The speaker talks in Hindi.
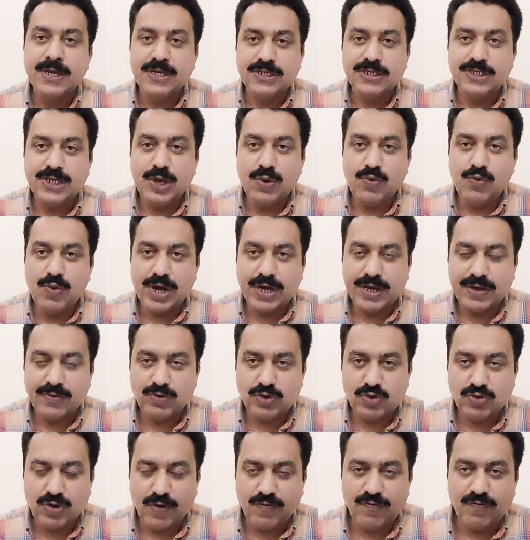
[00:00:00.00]
ये हुआ कि
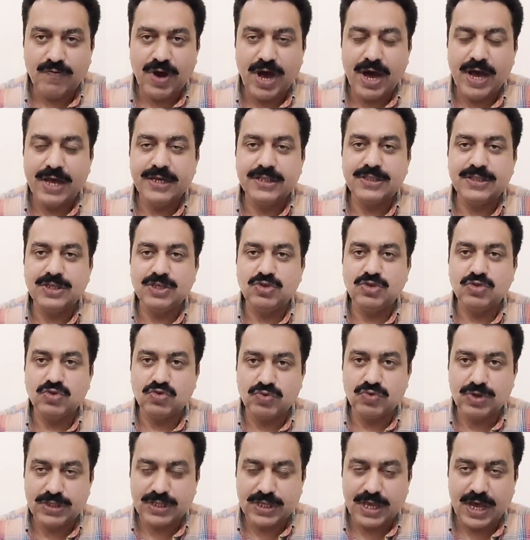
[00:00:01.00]
वो जो अफवाह आई थी जो
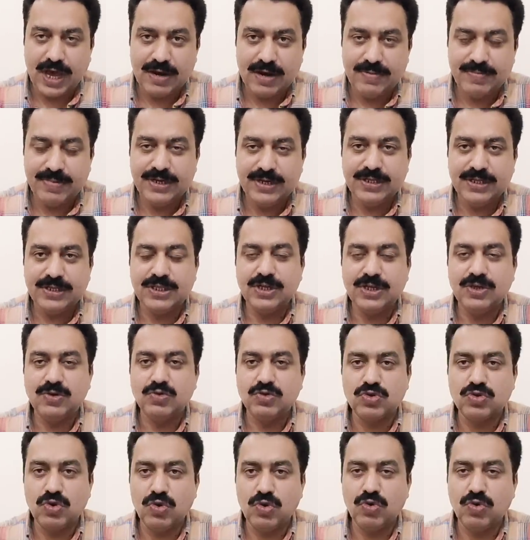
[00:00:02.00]
सूरत हाल बनी थी
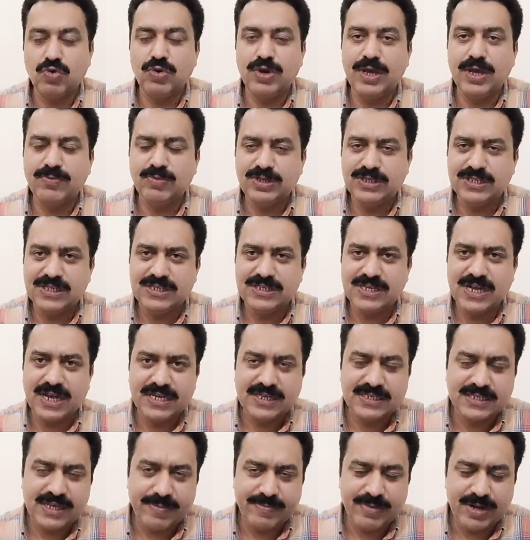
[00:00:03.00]
कुछ लोगों ने मिर्ज़ा
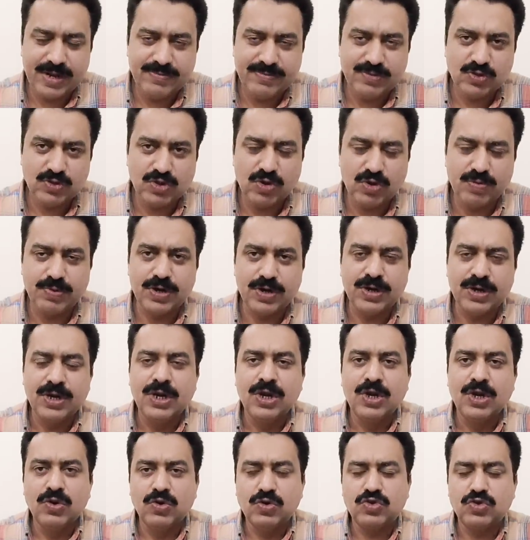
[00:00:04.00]
जहांगीर साहबा ने भी उसके ऊपर
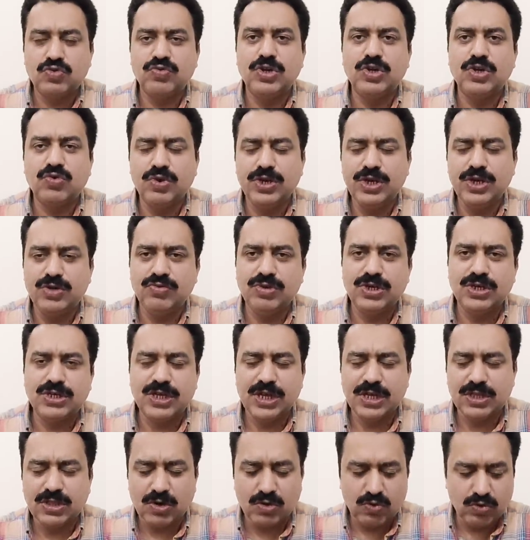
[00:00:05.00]
उस ट्वीट को रिट्वीट
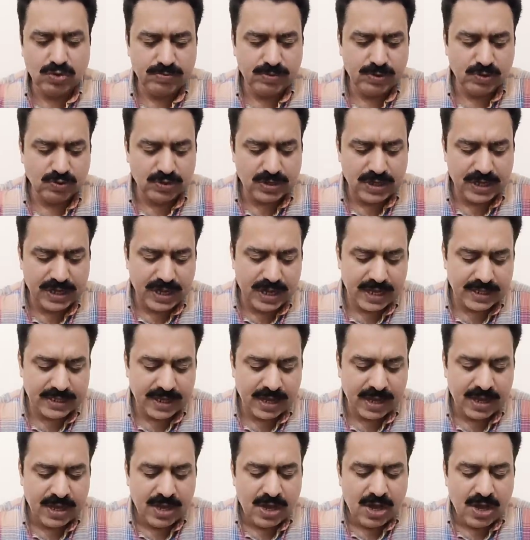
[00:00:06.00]
किया था और ख़ुद भी कुछ लिखा
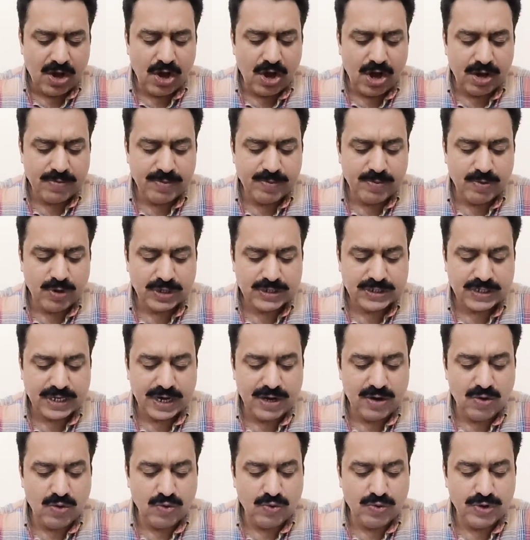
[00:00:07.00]
था और भी बहुत
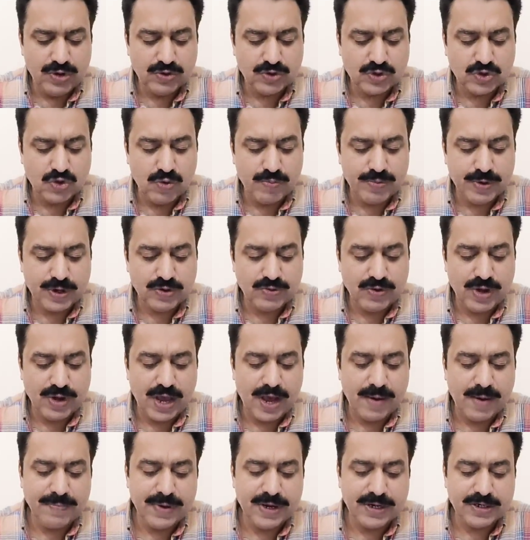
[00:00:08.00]
सारे लोगों ने उसके ऊपर जो है
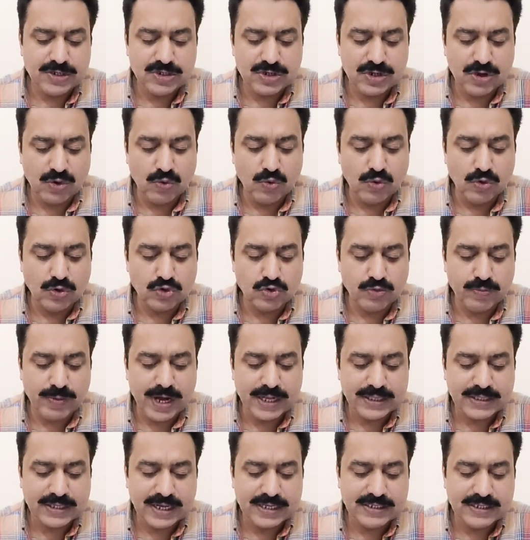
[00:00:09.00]
अपने शकूक व
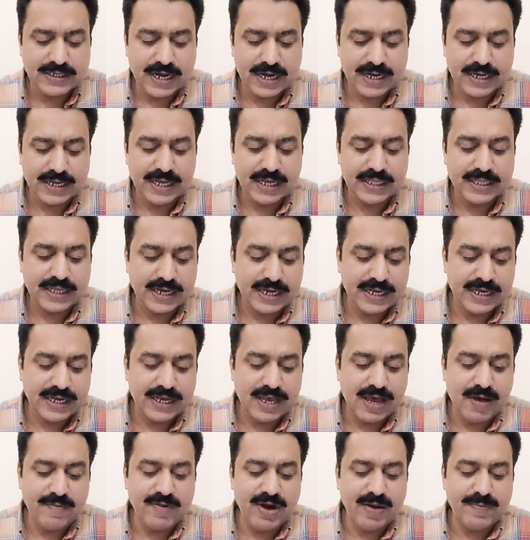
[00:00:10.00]
शुबात का इजहार किया था कि
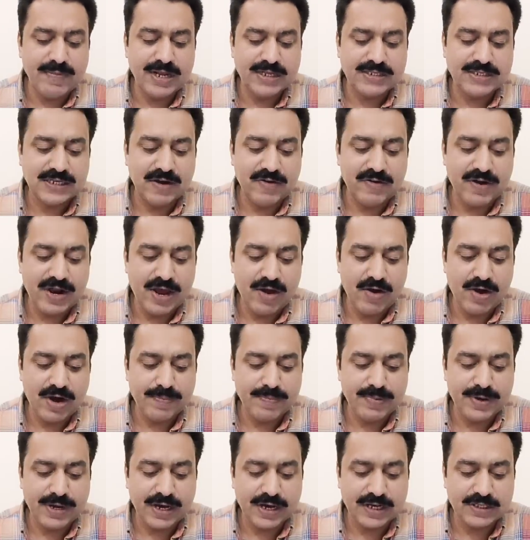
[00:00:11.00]
क्या मामला चल रहा है और
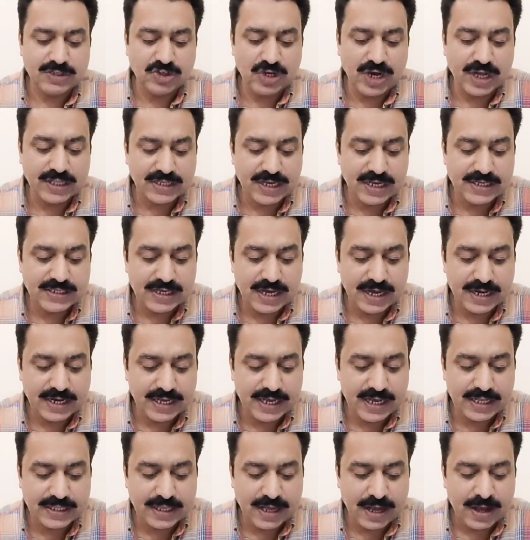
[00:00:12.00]
अपने खदशात का इजहार
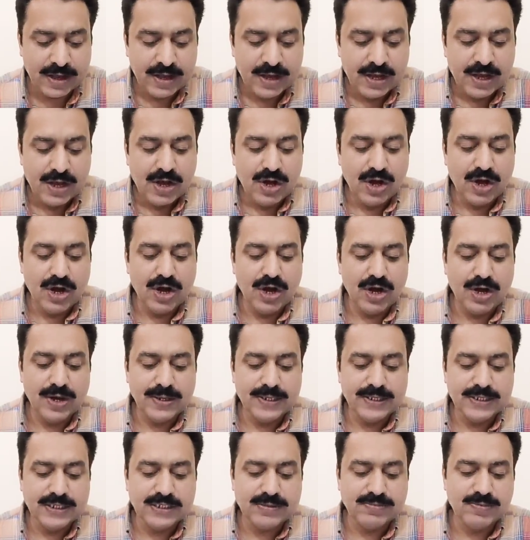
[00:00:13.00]
किया
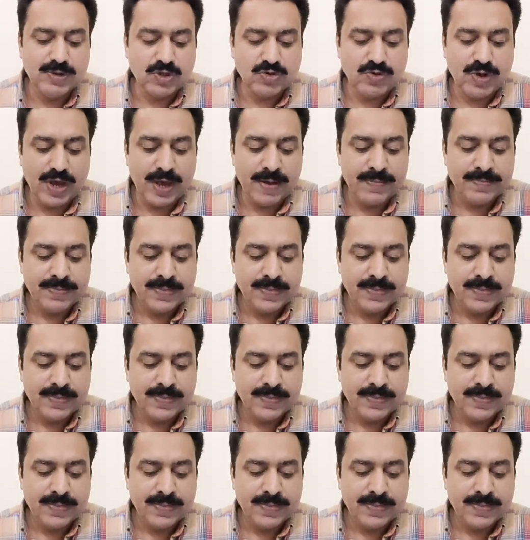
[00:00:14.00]
था इसमें जो है